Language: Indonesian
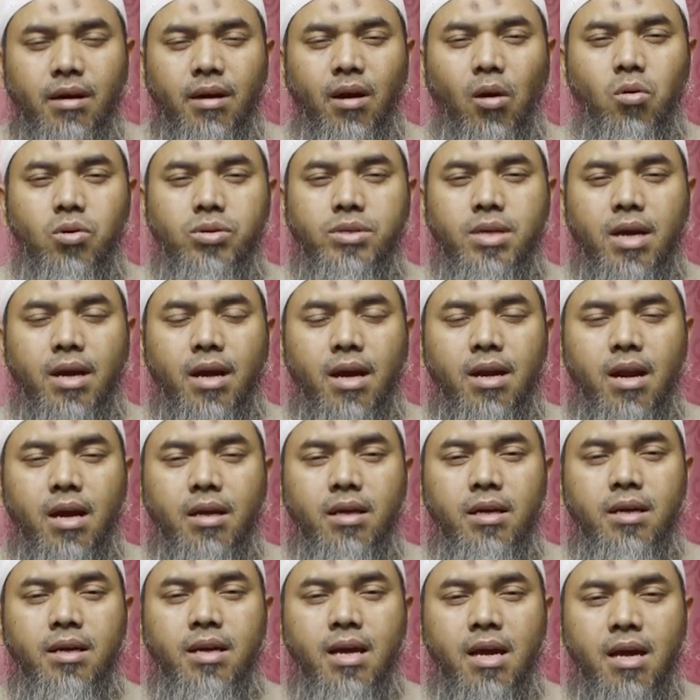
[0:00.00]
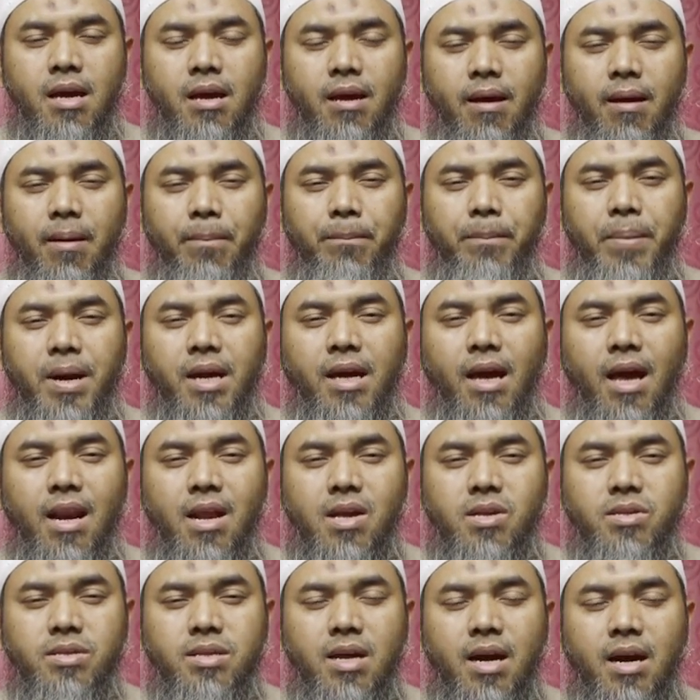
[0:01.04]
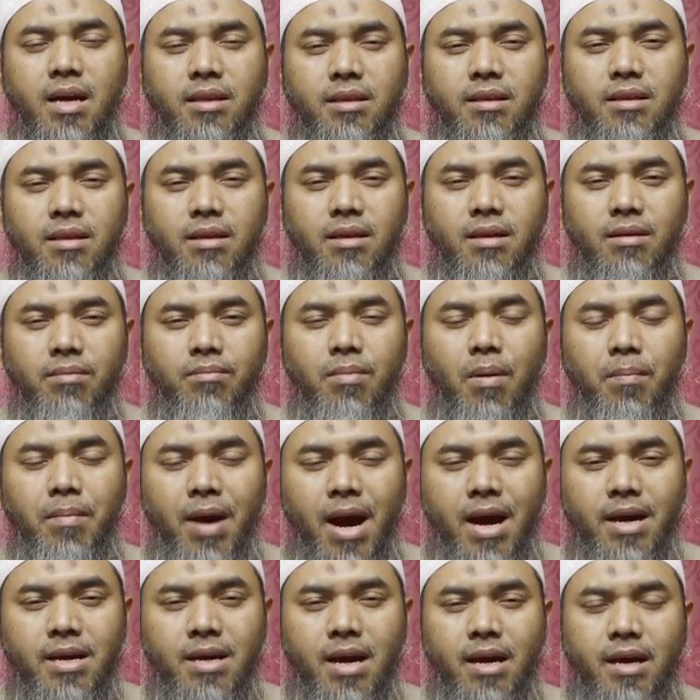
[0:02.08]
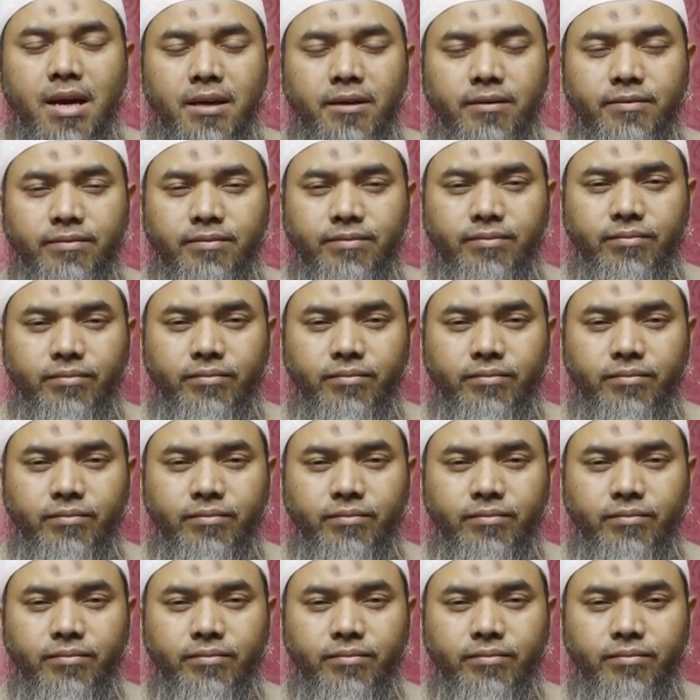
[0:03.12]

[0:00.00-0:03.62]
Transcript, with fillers: Kerusakan akidah perkara yang sangat membahayakan.